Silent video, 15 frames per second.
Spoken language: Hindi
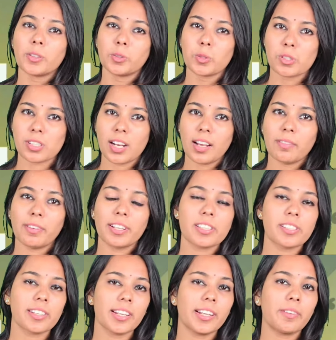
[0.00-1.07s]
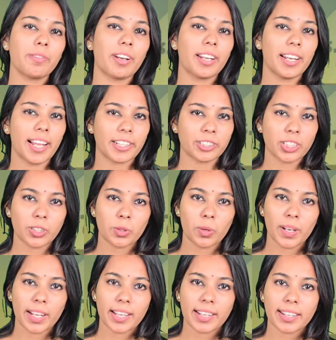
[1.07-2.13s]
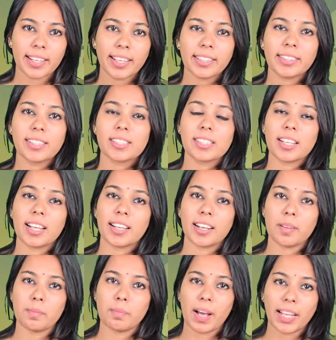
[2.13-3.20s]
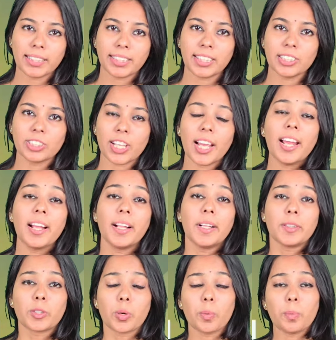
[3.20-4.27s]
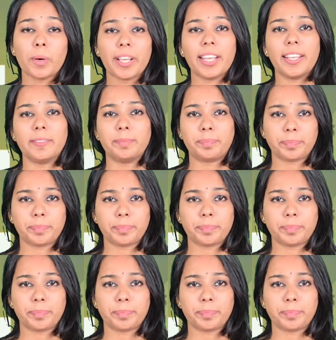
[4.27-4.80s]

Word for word: दूसरा वन स्टेट वन इलेक्शन को लेकर के तीसरी अगर हम बात की जाए तो वही